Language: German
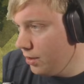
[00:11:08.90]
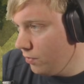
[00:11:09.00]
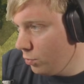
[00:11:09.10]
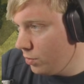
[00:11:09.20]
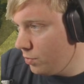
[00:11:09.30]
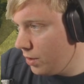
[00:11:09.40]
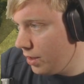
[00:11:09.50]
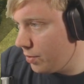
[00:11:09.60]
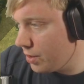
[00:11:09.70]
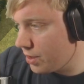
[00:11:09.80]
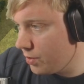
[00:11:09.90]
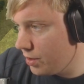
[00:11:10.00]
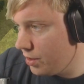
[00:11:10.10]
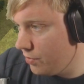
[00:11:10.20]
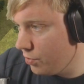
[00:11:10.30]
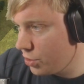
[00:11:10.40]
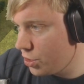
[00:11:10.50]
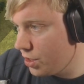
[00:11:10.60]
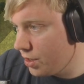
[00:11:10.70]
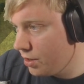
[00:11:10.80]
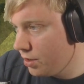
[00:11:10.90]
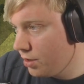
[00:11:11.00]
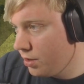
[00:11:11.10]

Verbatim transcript: irgendwo bei? Aber das kann ich mir nicht vorstellen.